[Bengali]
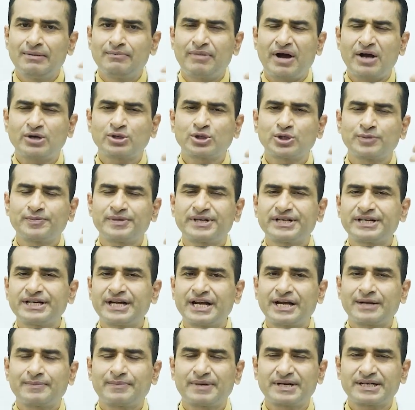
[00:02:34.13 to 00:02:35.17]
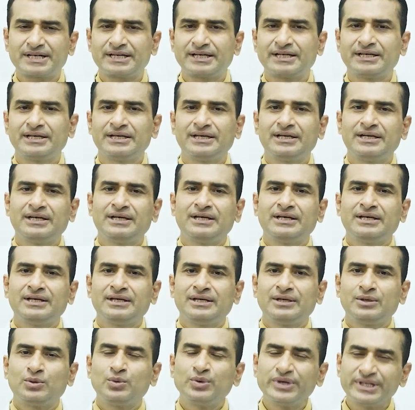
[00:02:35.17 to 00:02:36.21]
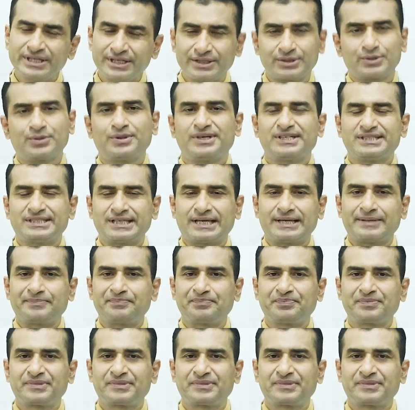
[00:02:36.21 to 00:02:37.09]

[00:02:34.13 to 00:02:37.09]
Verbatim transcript: মাংসপেশি এক পাশে উইকনেস হয়ে যায়